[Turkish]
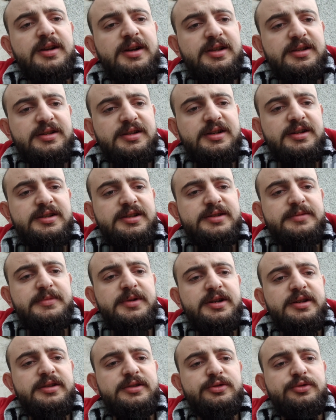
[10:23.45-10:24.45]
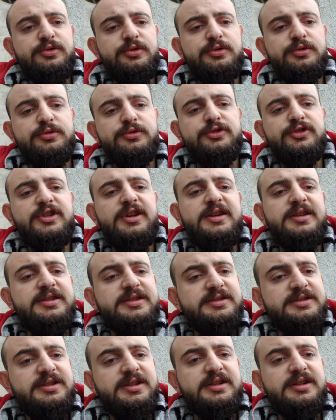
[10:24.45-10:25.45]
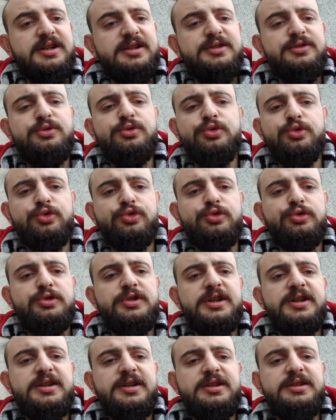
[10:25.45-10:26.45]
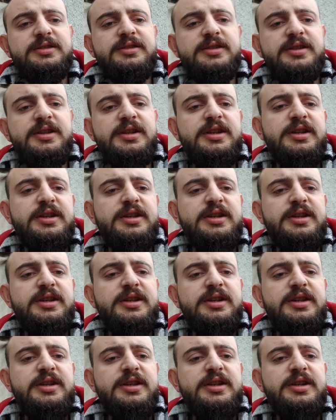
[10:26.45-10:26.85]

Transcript: Allah'a emanet olun. Sağlıkla kalın, huzurla kalın.